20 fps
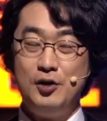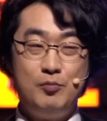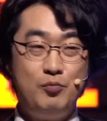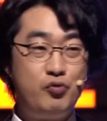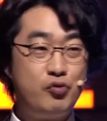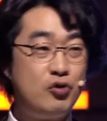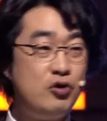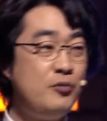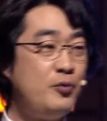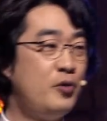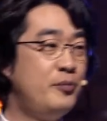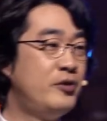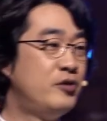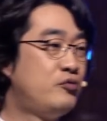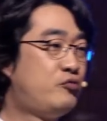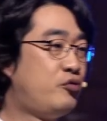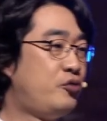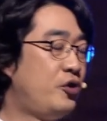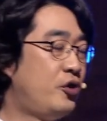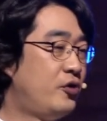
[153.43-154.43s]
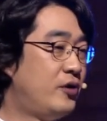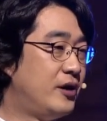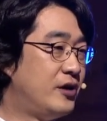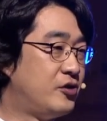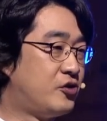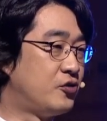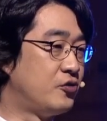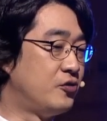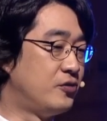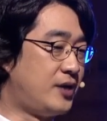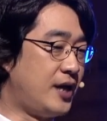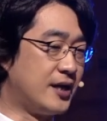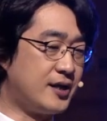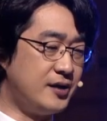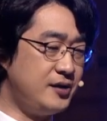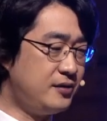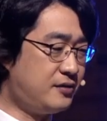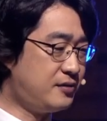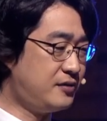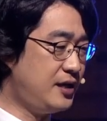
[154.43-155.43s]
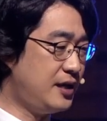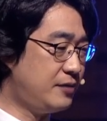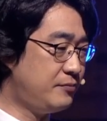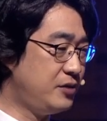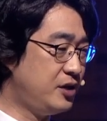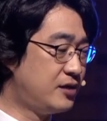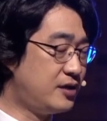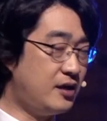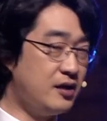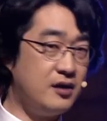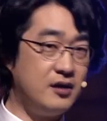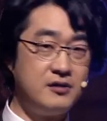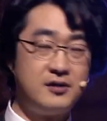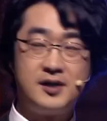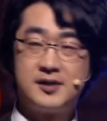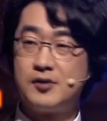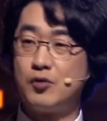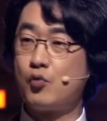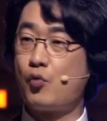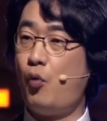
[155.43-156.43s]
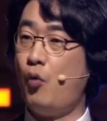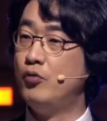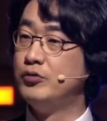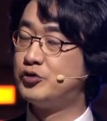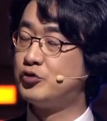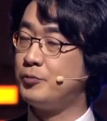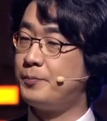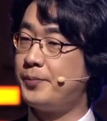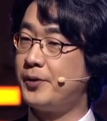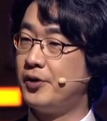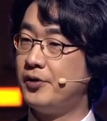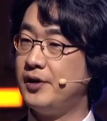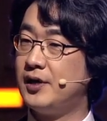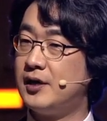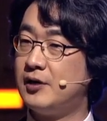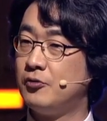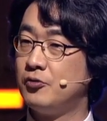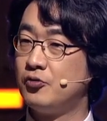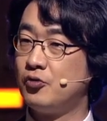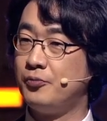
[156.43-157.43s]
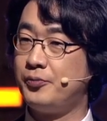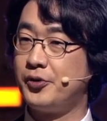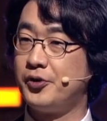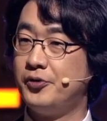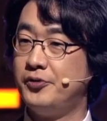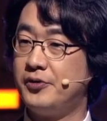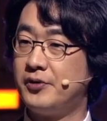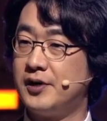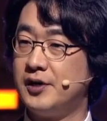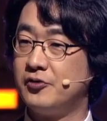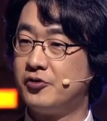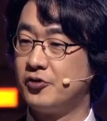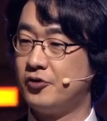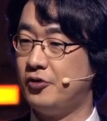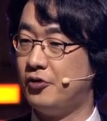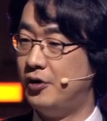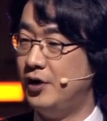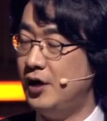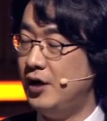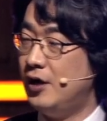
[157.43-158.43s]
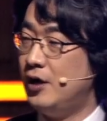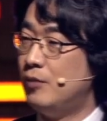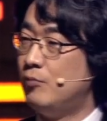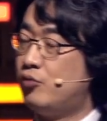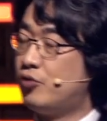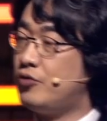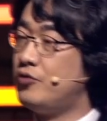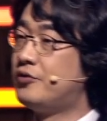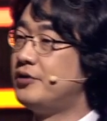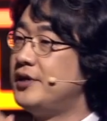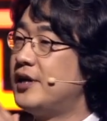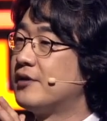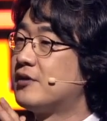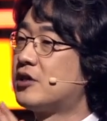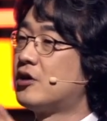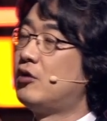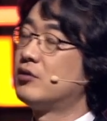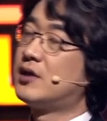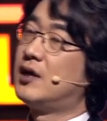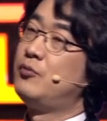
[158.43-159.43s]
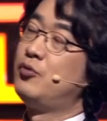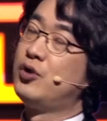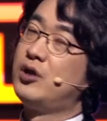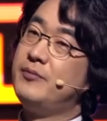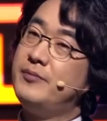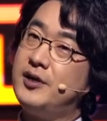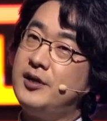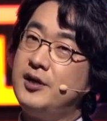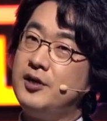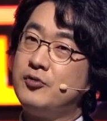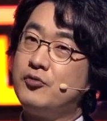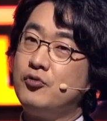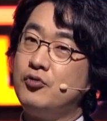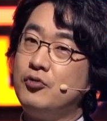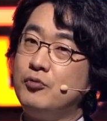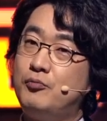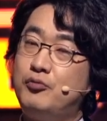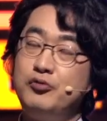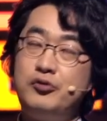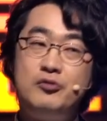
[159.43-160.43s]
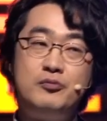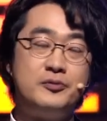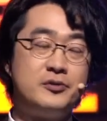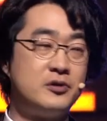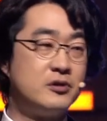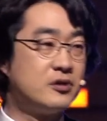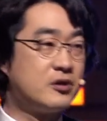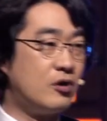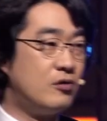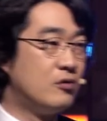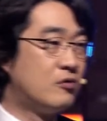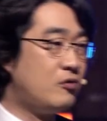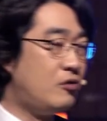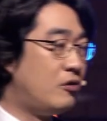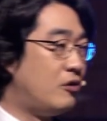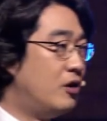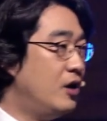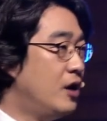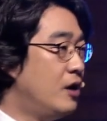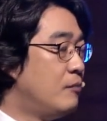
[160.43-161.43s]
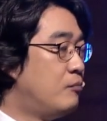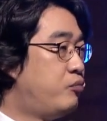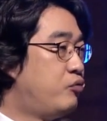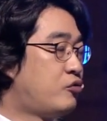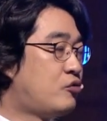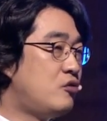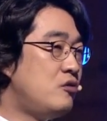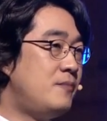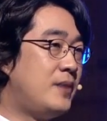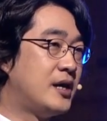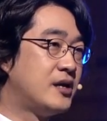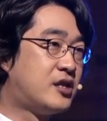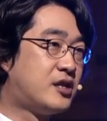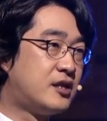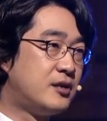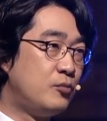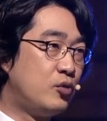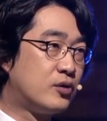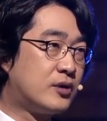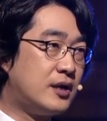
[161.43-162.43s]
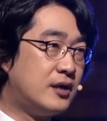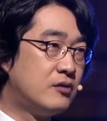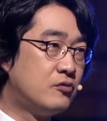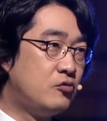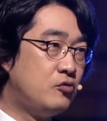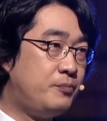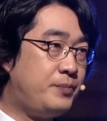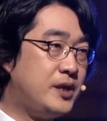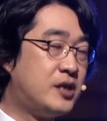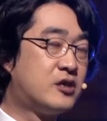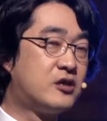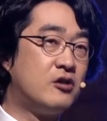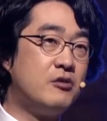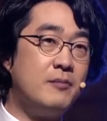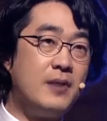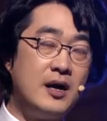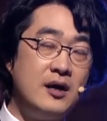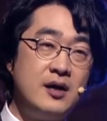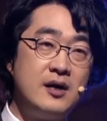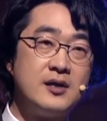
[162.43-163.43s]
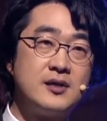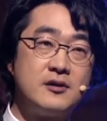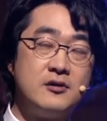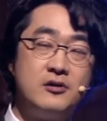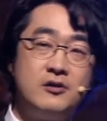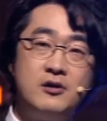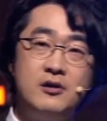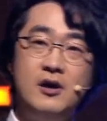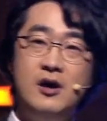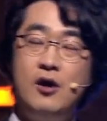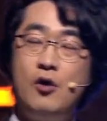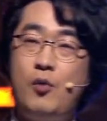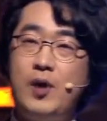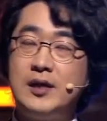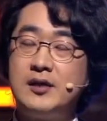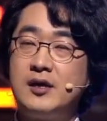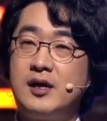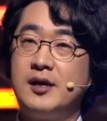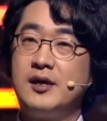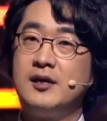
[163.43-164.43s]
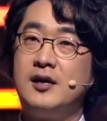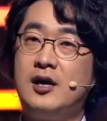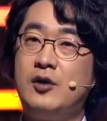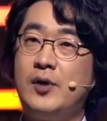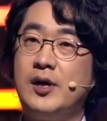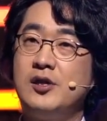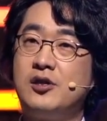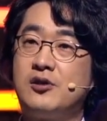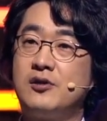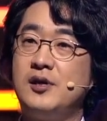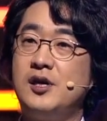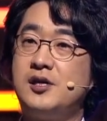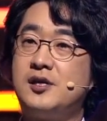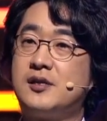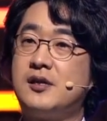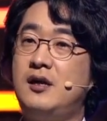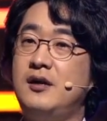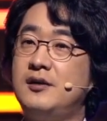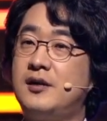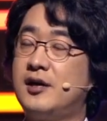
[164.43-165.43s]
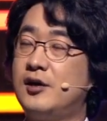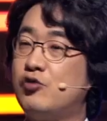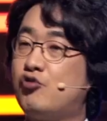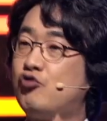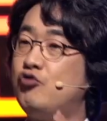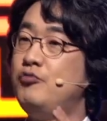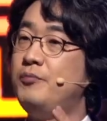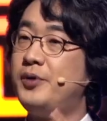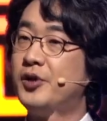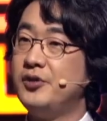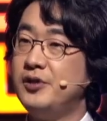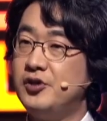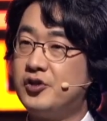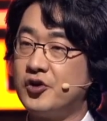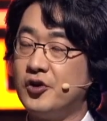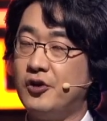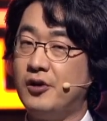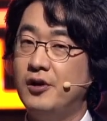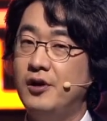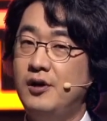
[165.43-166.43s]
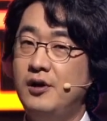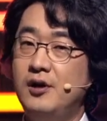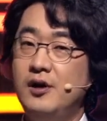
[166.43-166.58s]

물을 보면 두려워하죠. 대단히 특이합니다. 그래서 공수병이라고도 표현을 하죠. 물을 그냥 쳐다보기만 해도 부들부들 떨고 물을 마시지 못하고 비쩍 말라서 환각이나 환청에 시달리다가 중병이죠.